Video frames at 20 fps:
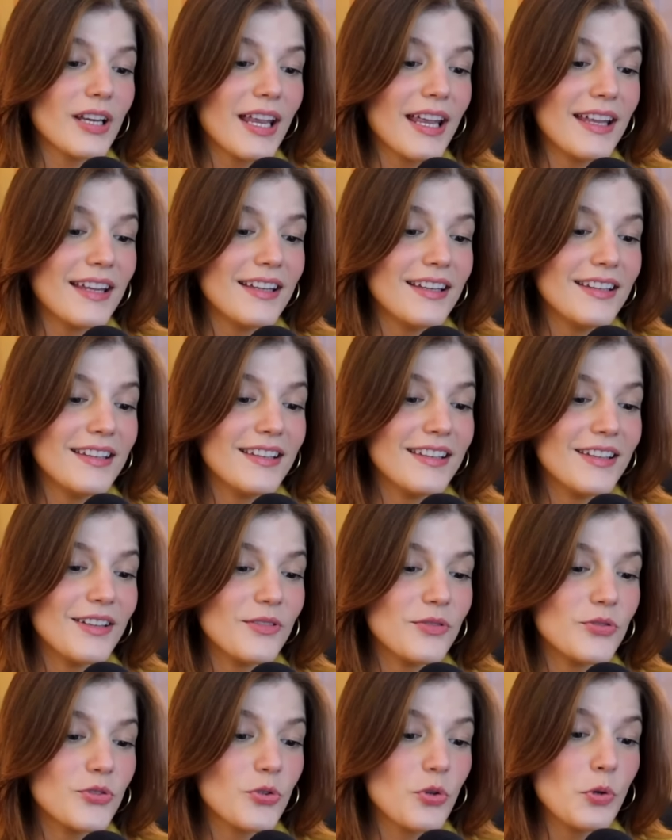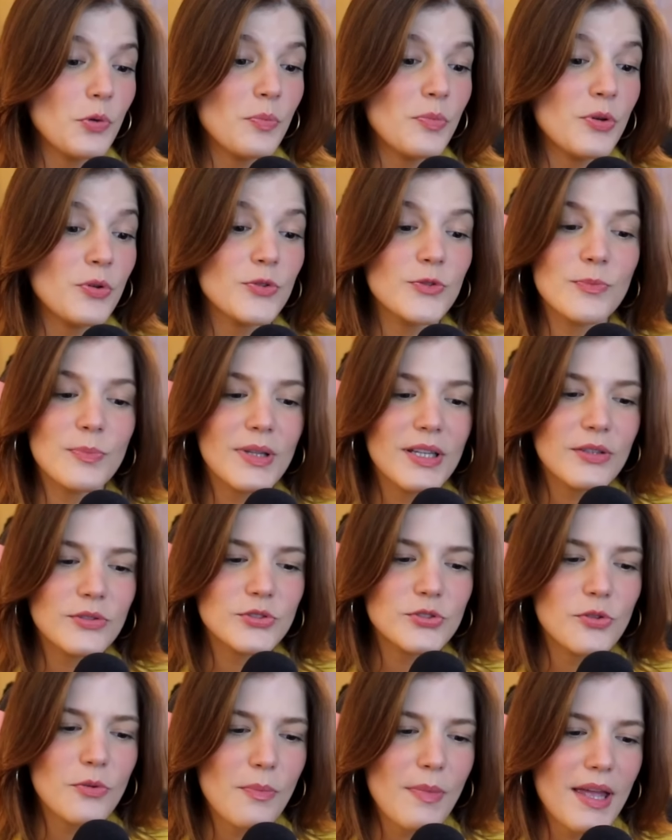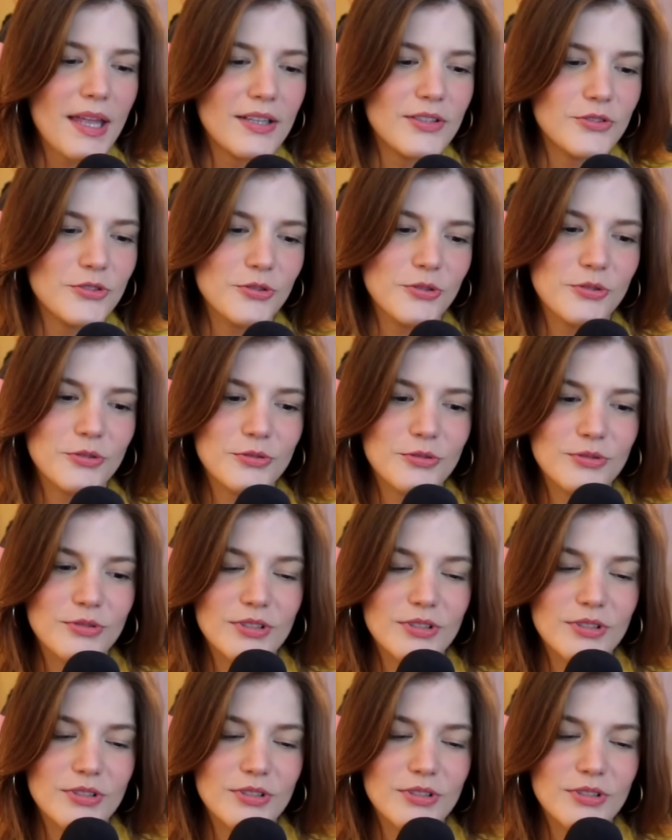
que aí eu descobri os planos do médico.